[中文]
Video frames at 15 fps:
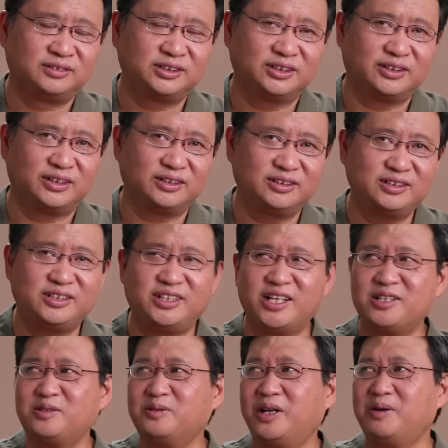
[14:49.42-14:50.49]
是吧？那
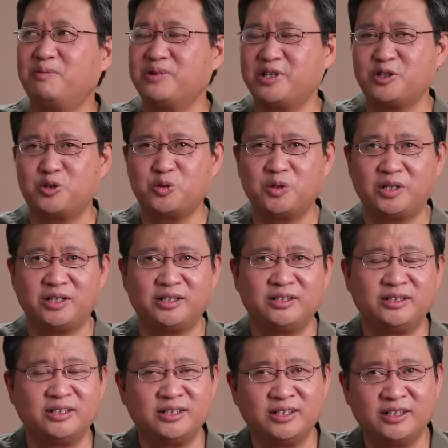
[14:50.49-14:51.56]
前苏联不是出了
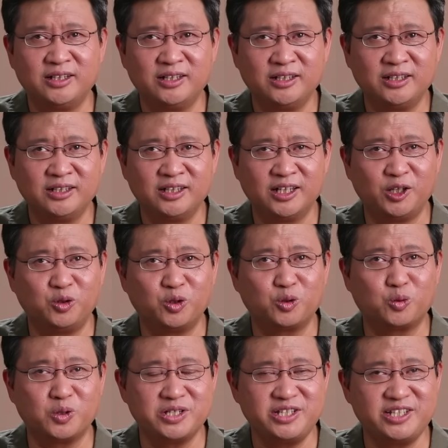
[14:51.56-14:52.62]
很多
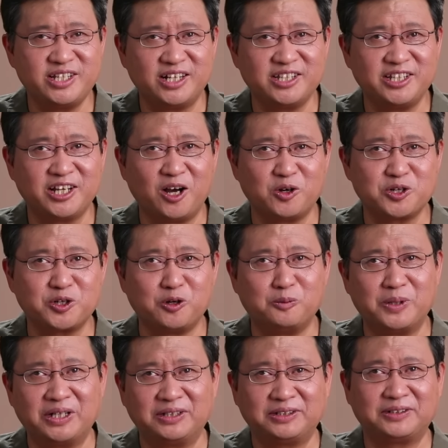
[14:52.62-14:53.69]
国际象棋高手
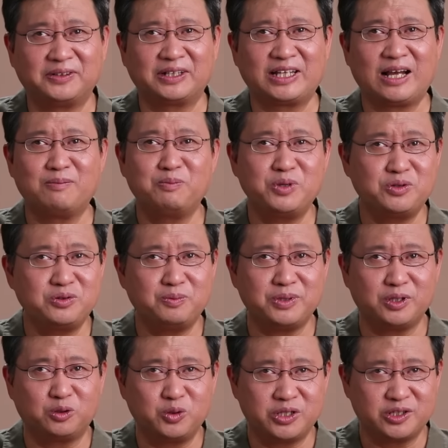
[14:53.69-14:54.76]
嘛，是吧？他必须
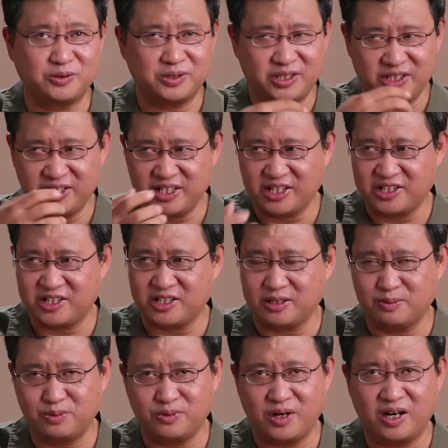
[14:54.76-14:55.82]
比对手提前
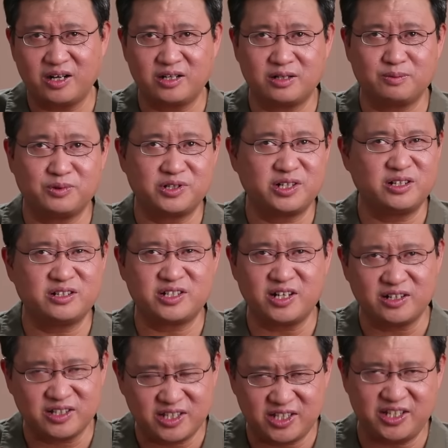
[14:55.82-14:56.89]
10步、20步甚至
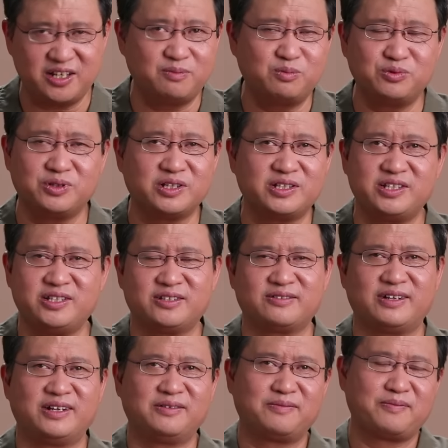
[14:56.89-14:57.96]
上千步的计
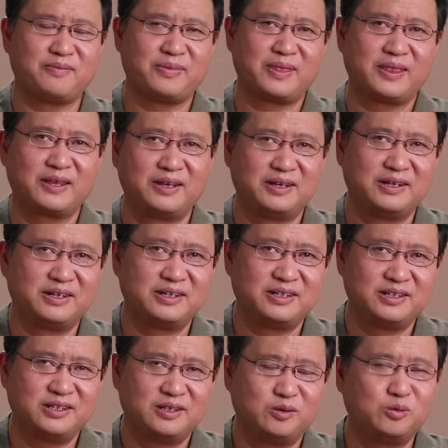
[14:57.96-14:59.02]
算。
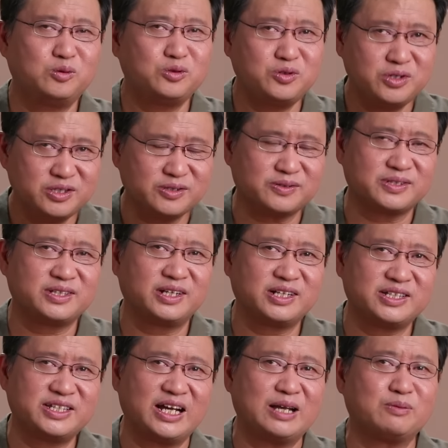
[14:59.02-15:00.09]
乌军总司
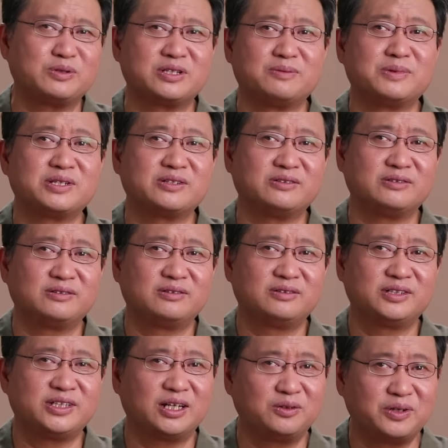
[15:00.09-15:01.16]
令下一步怎么走，
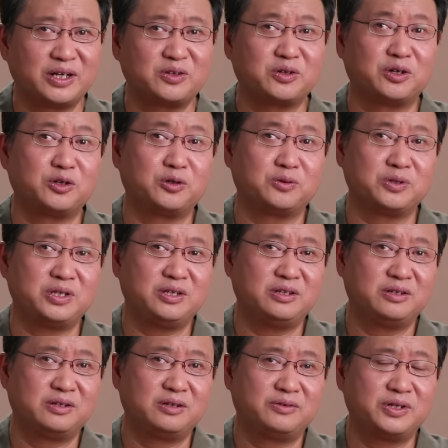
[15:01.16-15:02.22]
相对来说是容易。
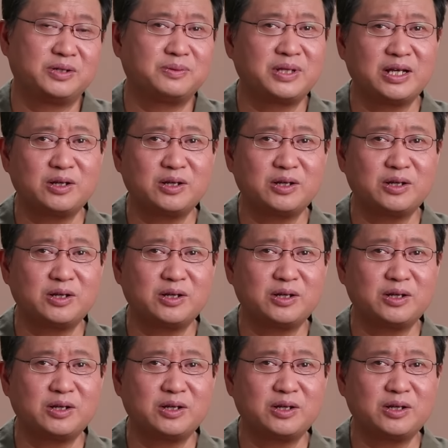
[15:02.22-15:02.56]
为什么？